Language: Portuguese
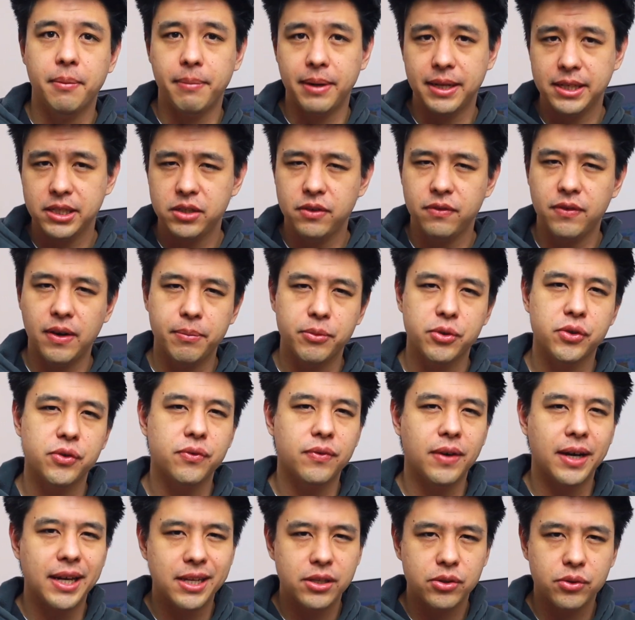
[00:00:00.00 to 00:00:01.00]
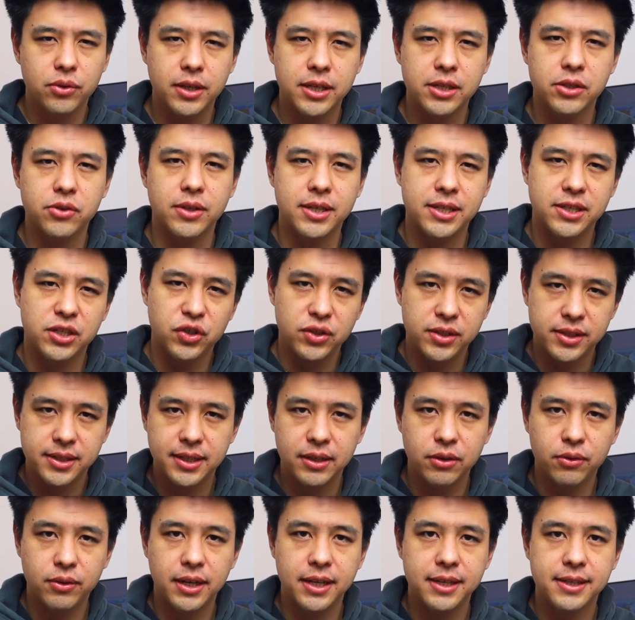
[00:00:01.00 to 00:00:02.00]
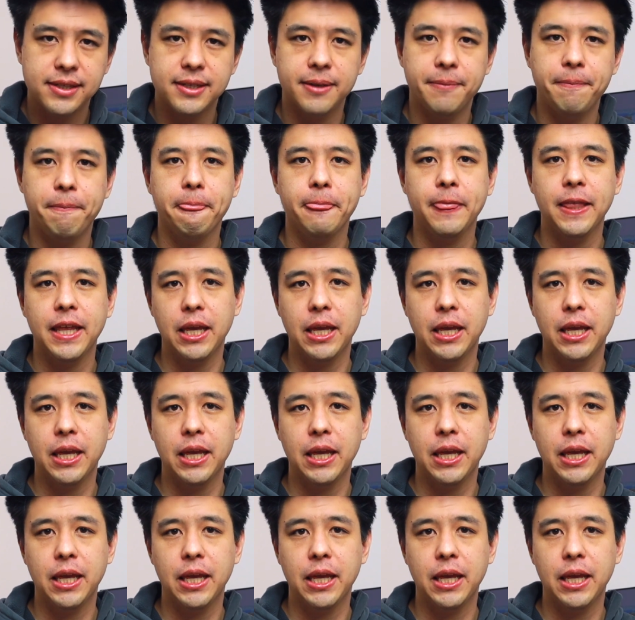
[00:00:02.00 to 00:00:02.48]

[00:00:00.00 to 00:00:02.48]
mas tivemos várias correções de segurança,